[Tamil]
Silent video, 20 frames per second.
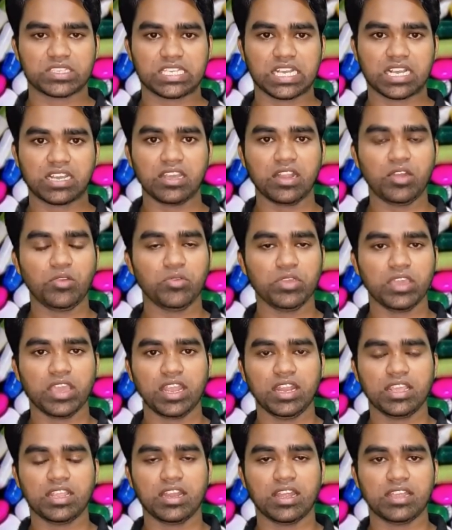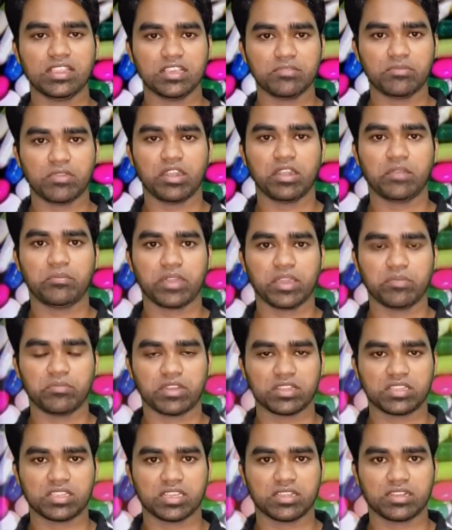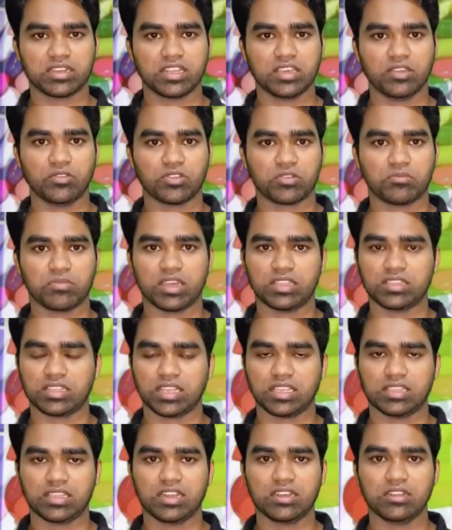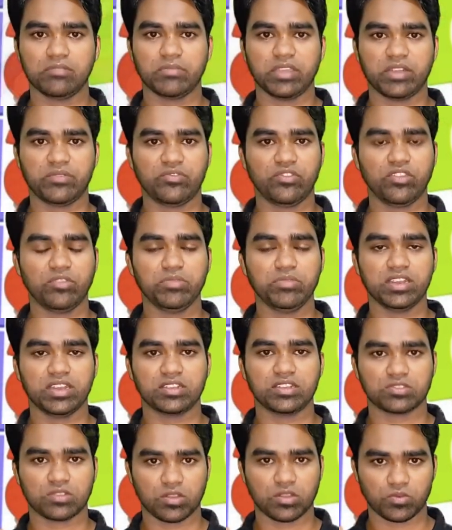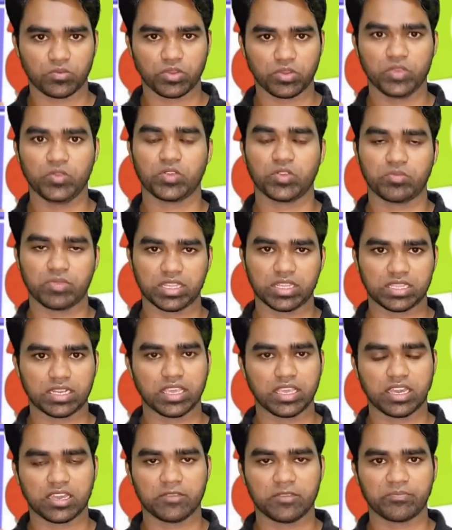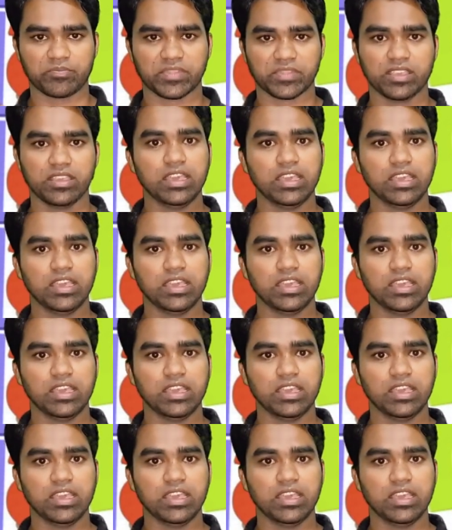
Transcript: சர்க்கரை நோயாளிகள் அதிகமாக பயன்படுத்துகின்ற ஒரு மாத்திரை தான் மெட்ஃபோமின் என்று சொல்லக்கூடிய ஒரு மாத்திரையாகும்